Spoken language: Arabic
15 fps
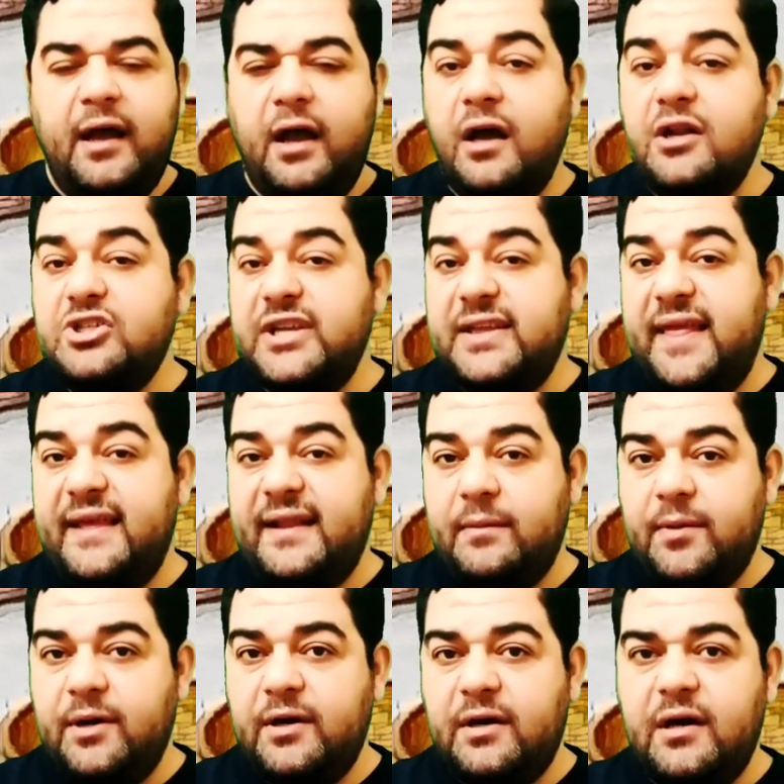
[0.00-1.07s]
خرج ذات
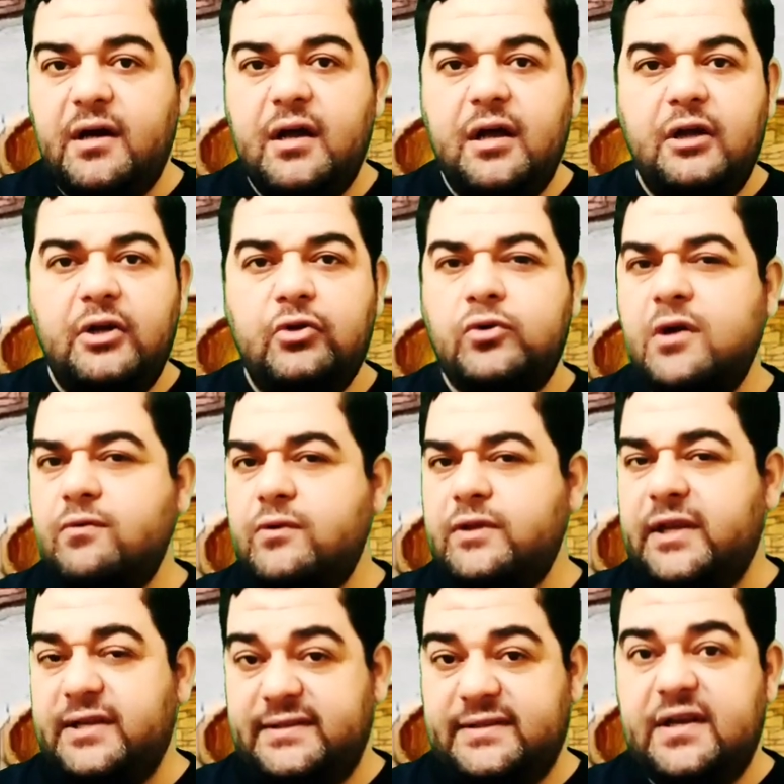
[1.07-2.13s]
مرة
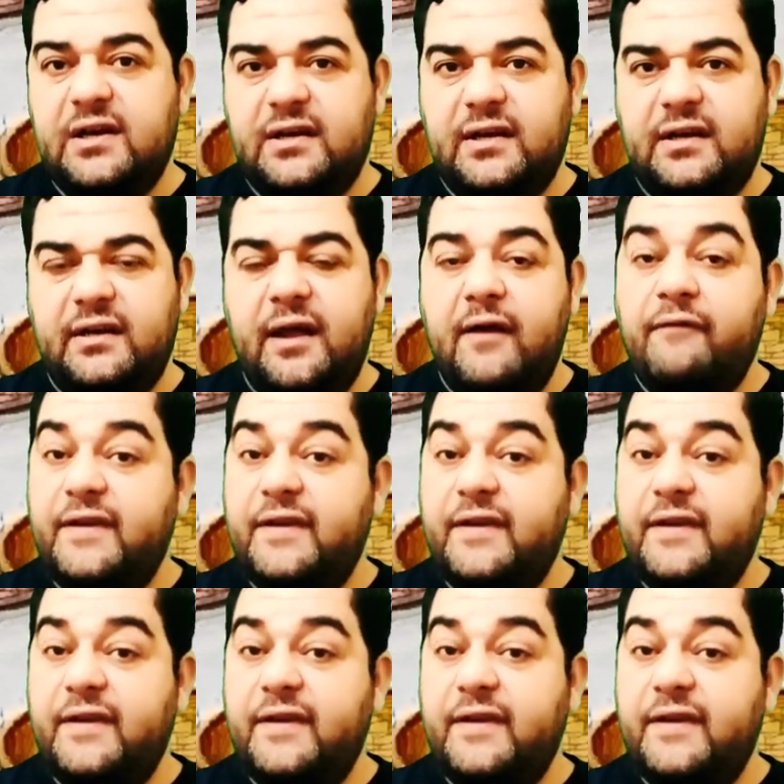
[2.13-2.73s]
ليراود حصانا